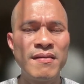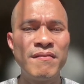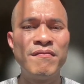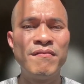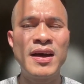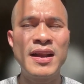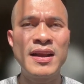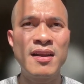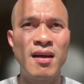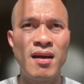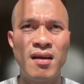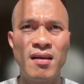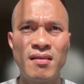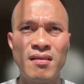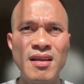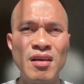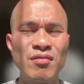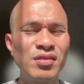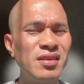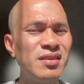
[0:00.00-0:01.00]
và nó
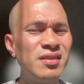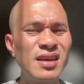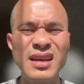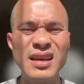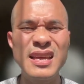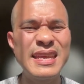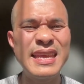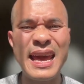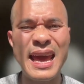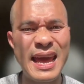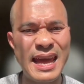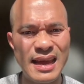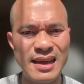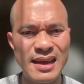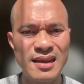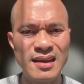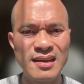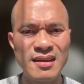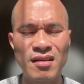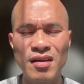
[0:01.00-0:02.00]
đầu tư rất là dễ
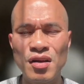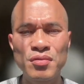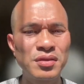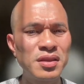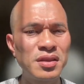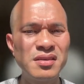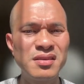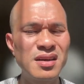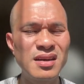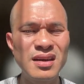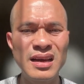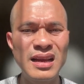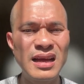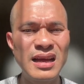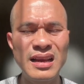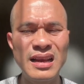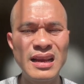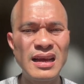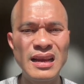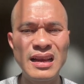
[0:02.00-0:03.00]
nó đầu tư rất
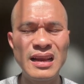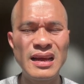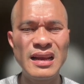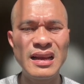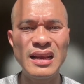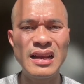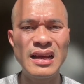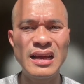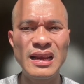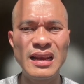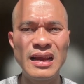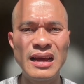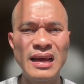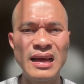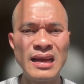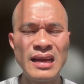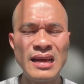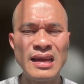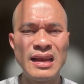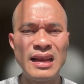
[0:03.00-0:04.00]
là là là là
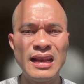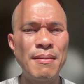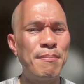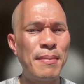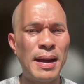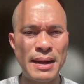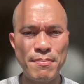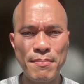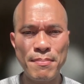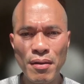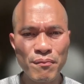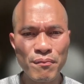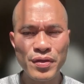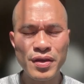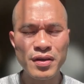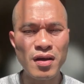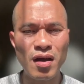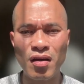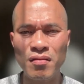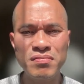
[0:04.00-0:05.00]
là là máy móc
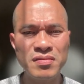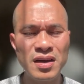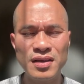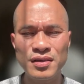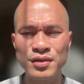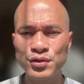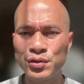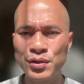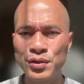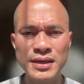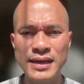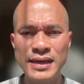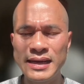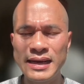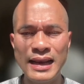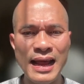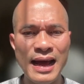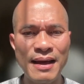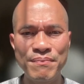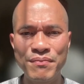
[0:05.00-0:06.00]
chứ nó không cần suy nghĩ
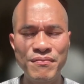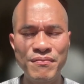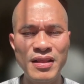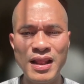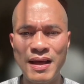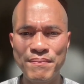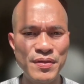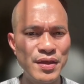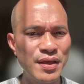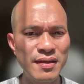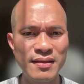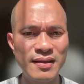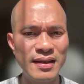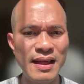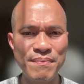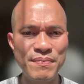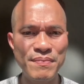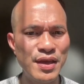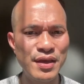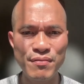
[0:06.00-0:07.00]
làm làm gì
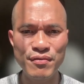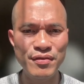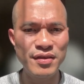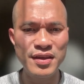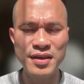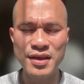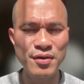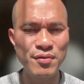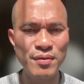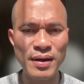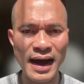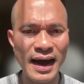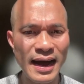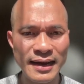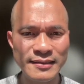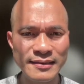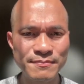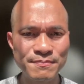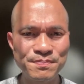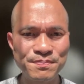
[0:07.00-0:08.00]
làm nhiều nhiều
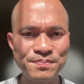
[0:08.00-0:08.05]
cả